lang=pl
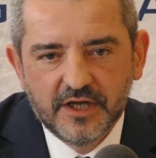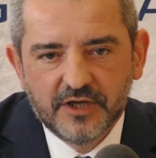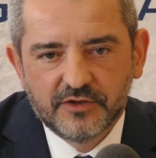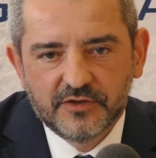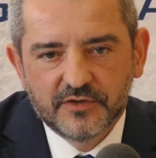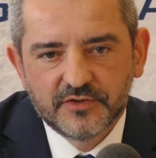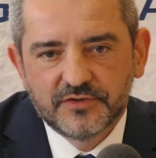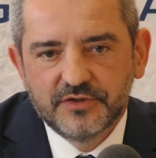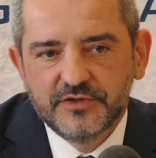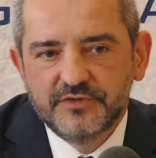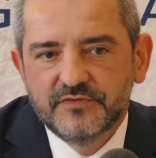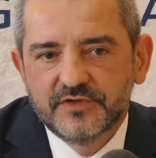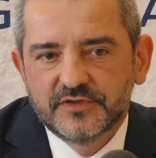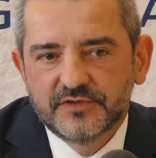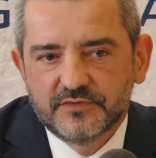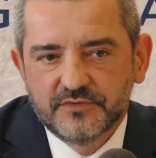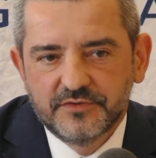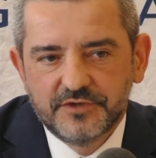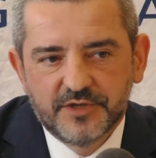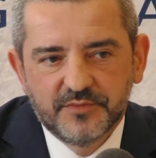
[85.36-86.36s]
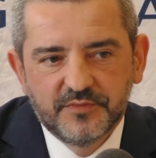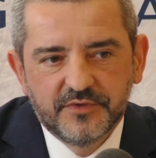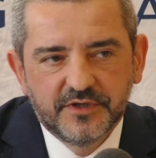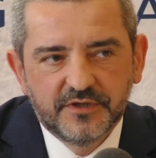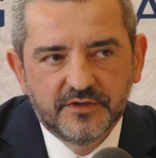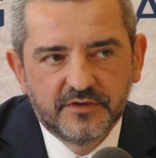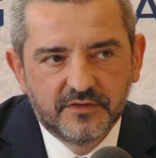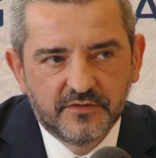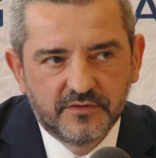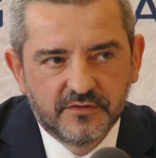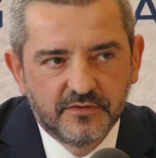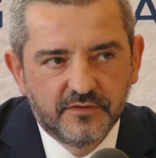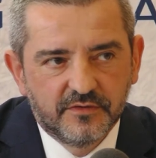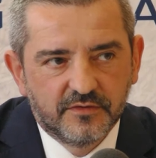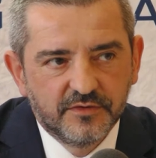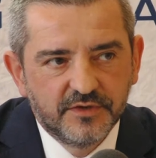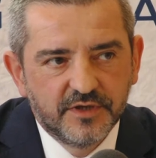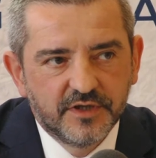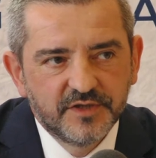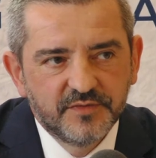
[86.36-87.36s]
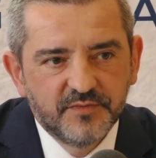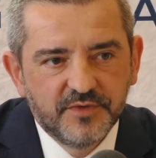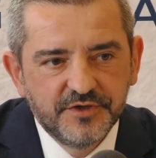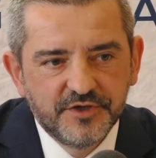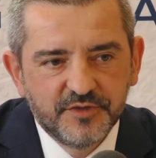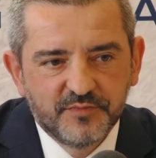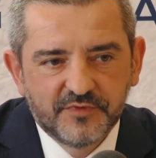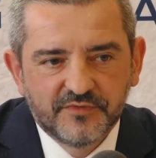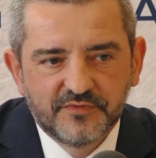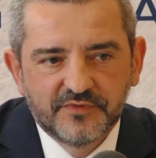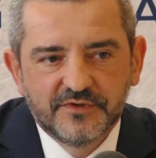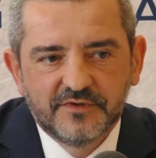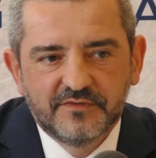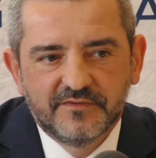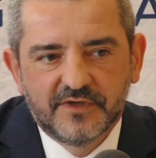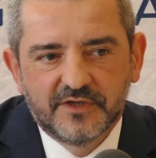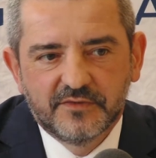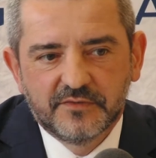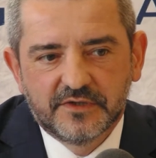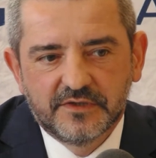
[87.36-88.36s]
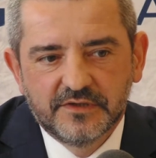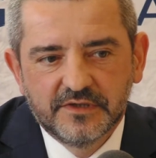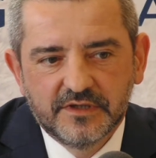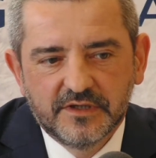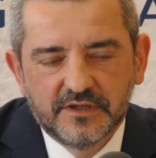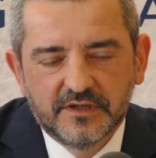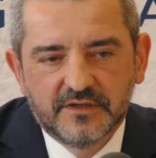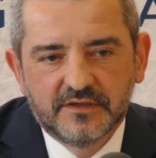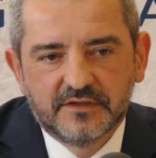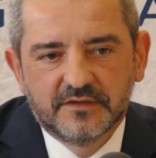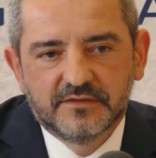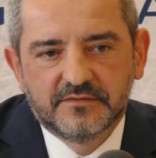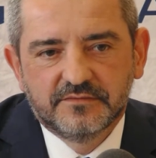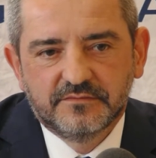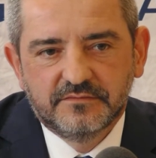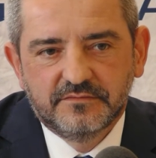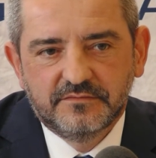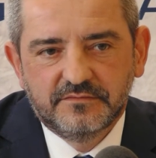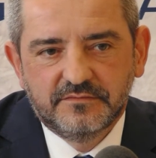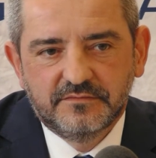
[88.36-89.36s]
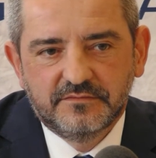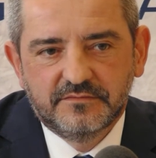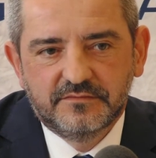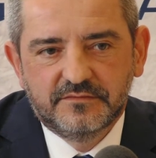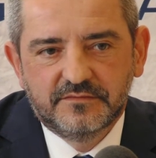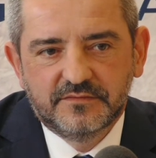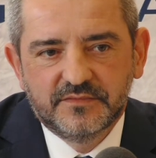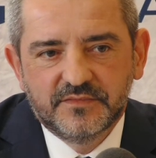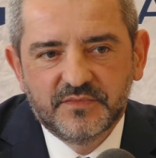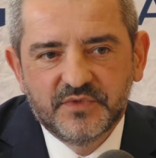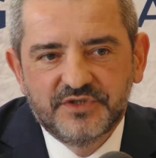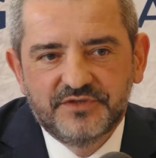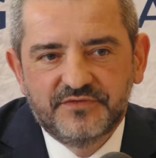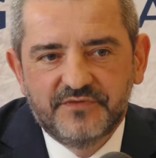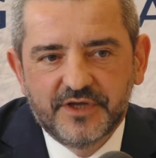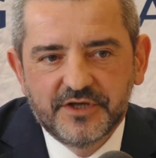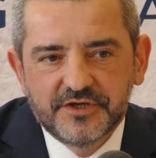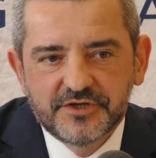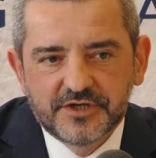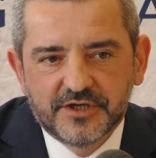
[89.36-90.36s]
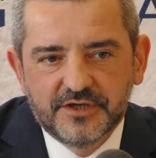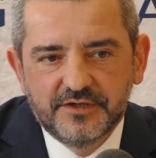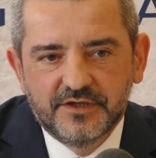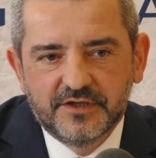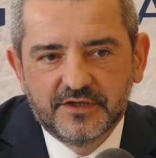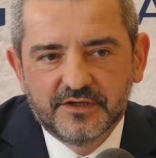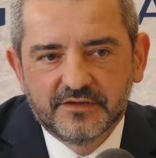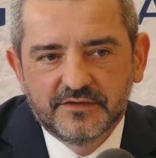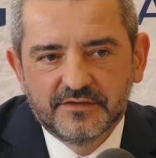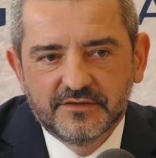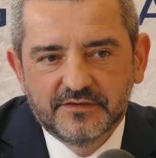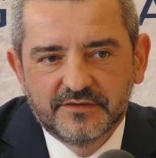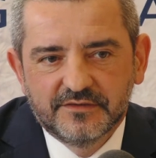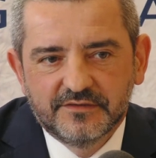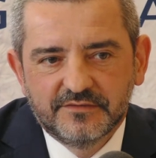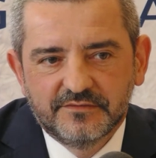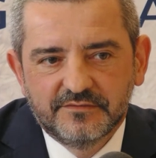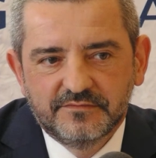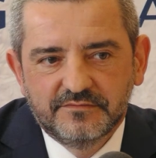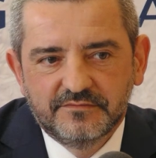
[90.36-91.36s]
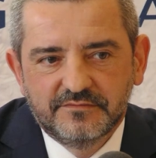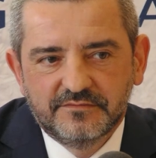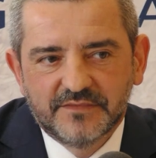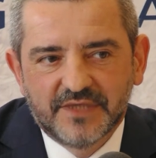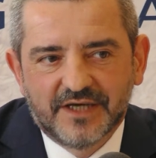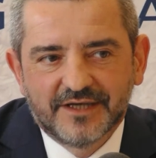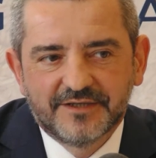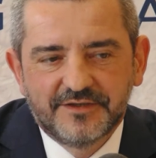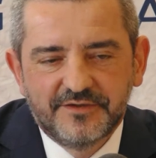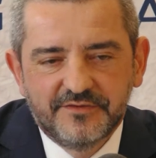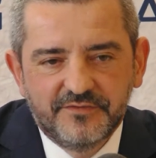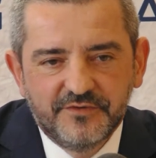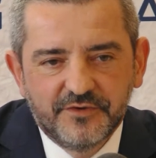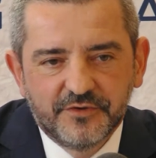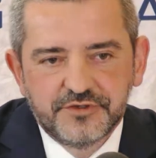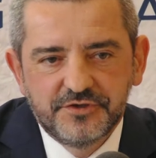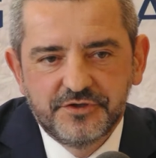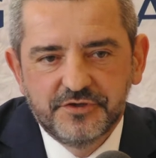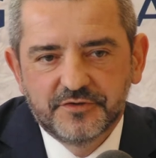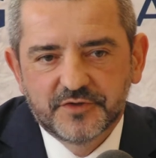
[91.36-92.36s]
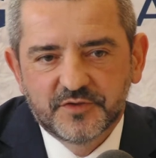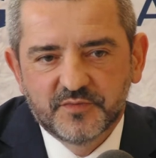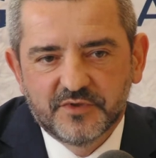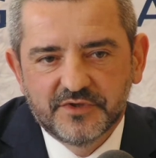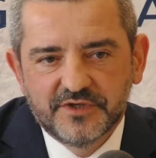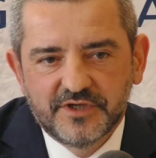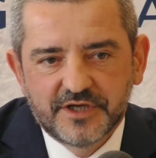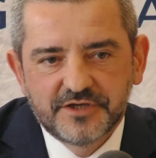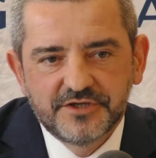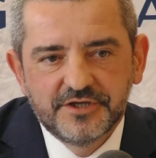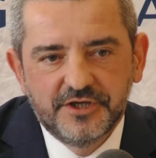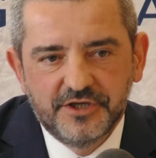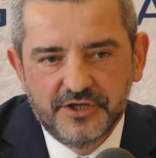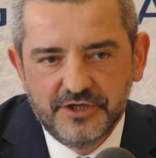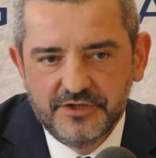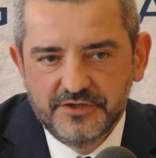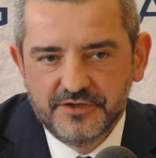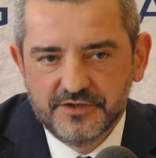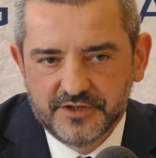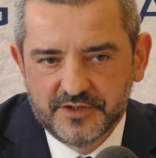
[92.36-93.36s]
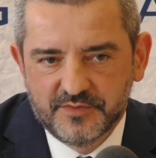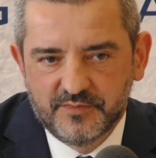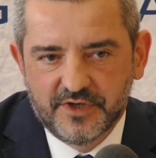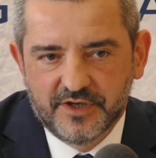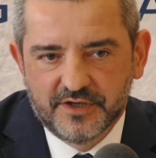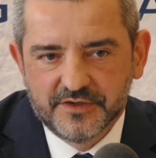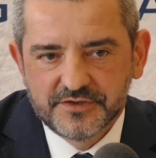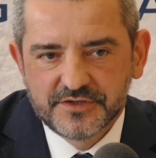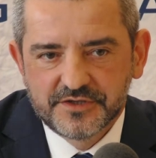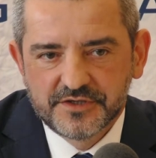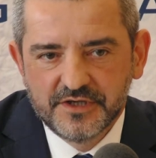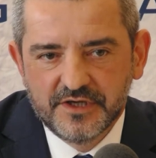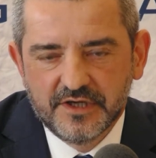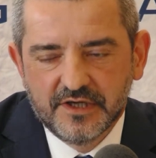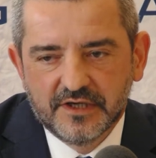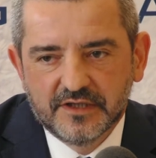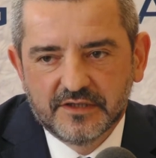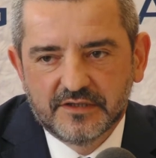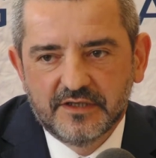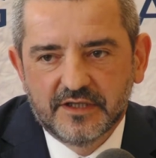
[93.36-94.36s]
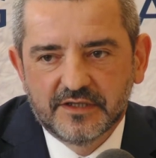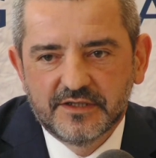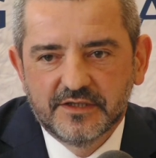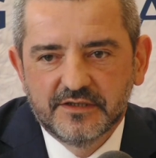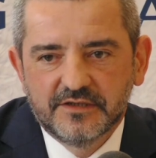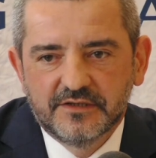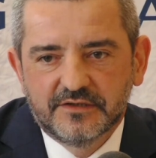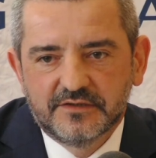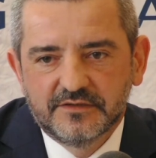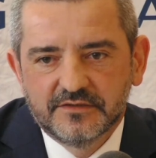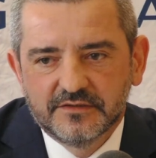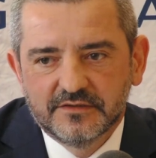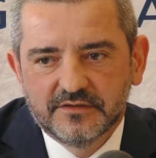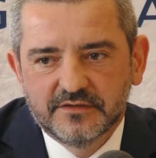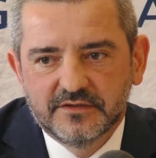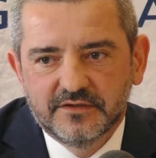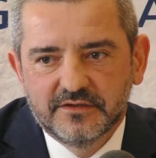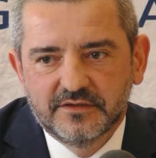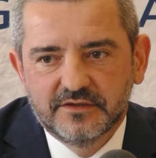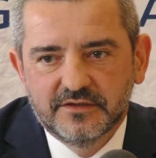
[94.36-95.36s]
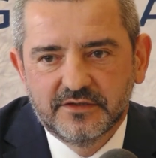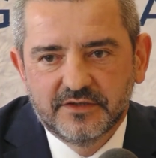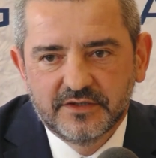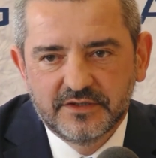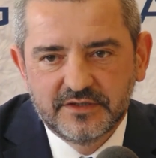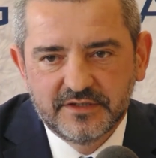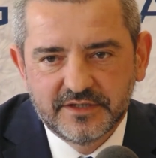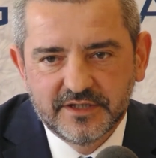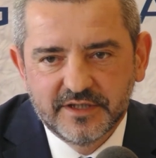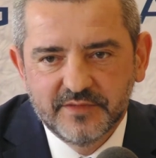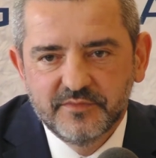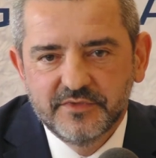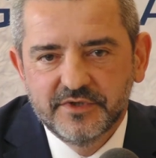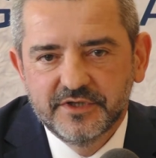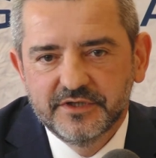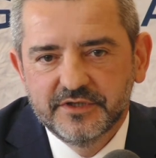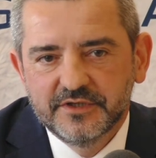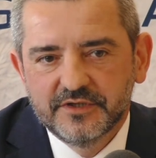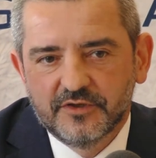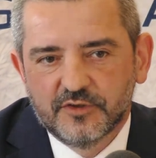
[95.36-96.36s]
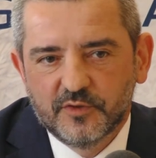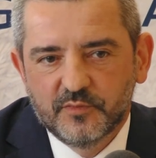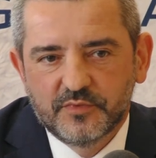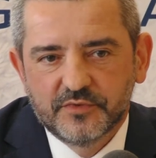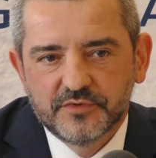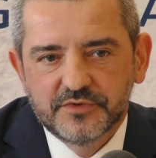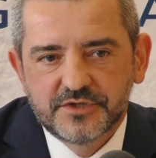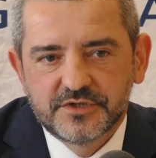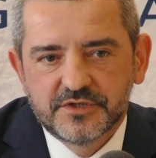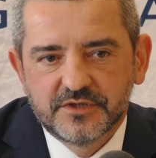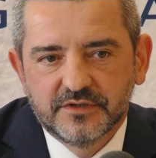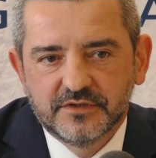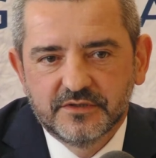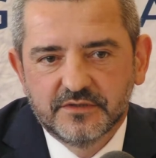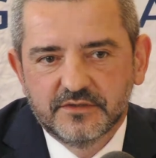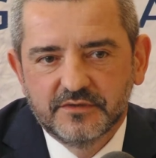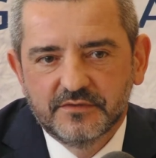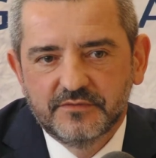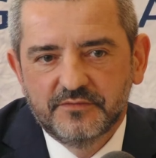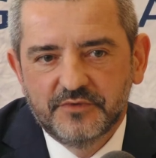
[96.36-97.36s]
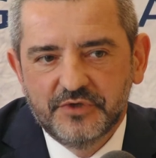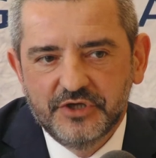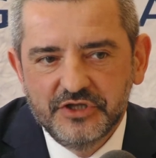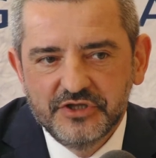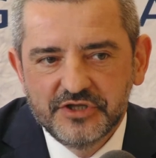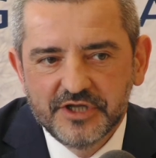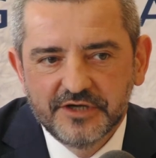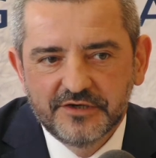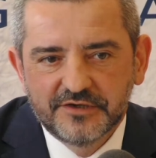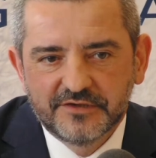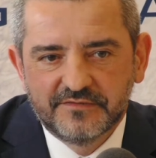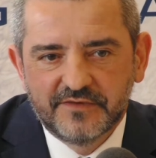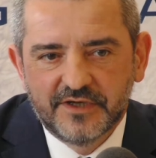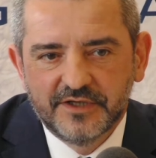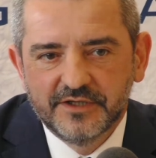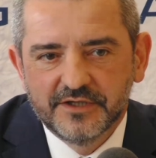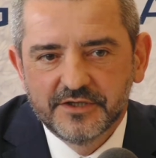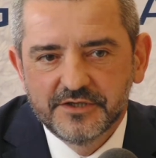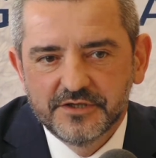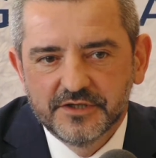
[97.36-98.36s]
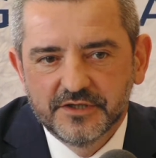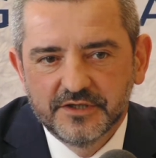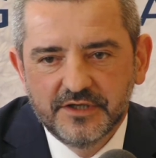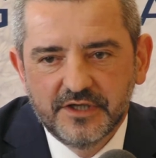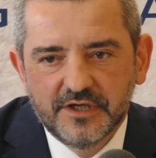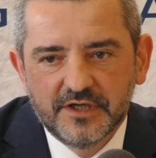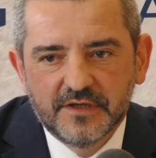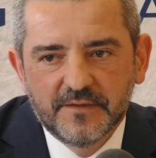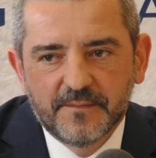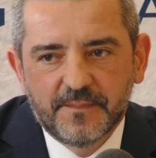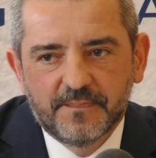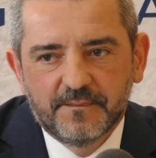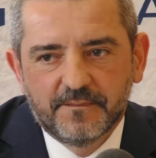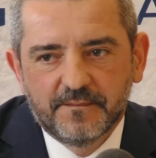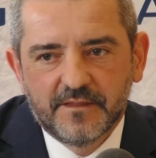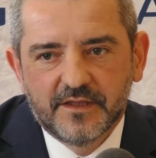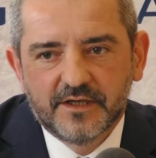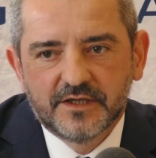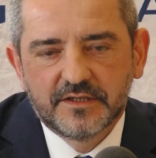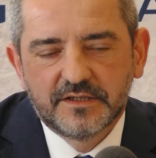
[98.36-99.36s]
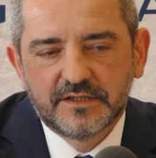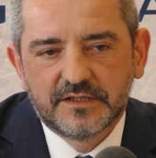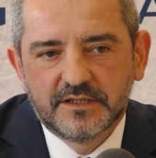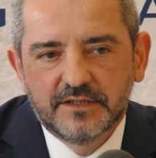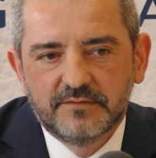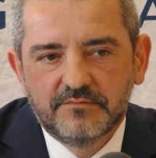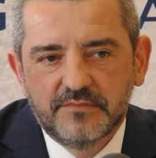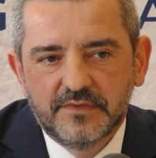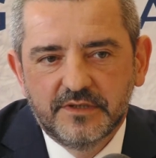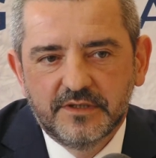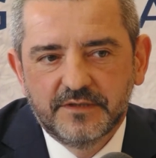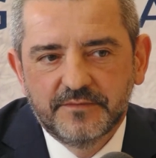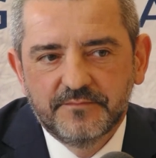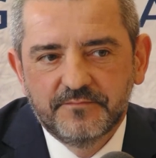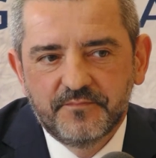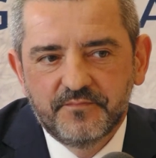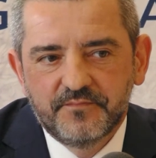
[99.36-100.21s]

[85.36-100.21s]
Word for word: To, co inwestujemy u nas, będzie powodowało Mm, zwiększenie mm, aktywności gospodarczej innych branż. Dlatego e, chcemy oprócz e, integrowania się, mm, chcemy